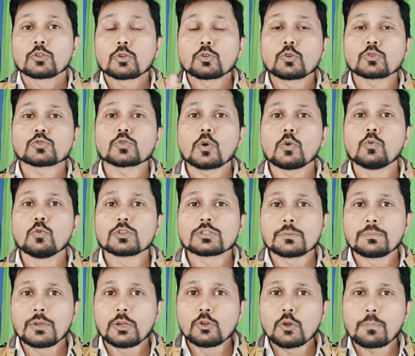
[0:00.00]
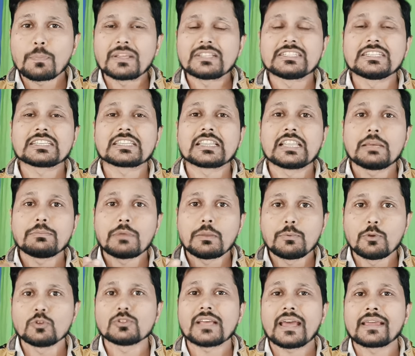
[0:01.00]
तो दोस्तों उस वीडियो पे जितने भी
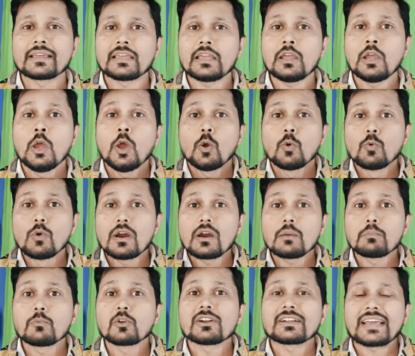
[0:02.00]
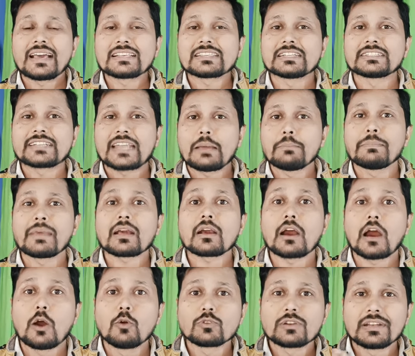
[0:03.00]
व्यूज आएंगे वह मोनेटाइजेशन टाइम में
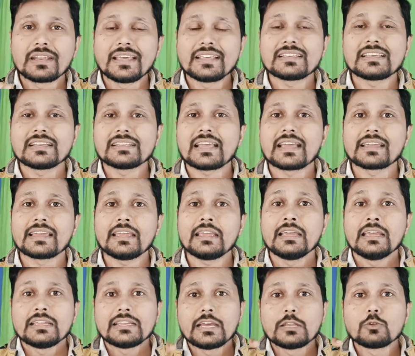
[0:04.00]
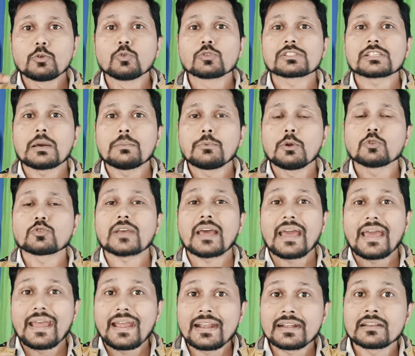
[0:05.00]
काउंट नहीं किए जाएंगे यानी उसका व्यूज
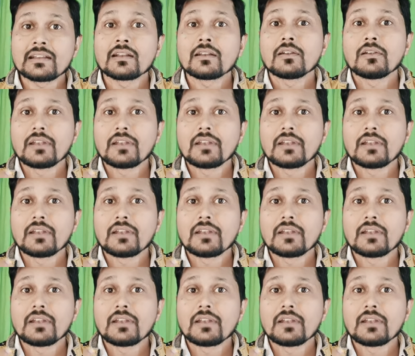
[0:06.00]
ऐड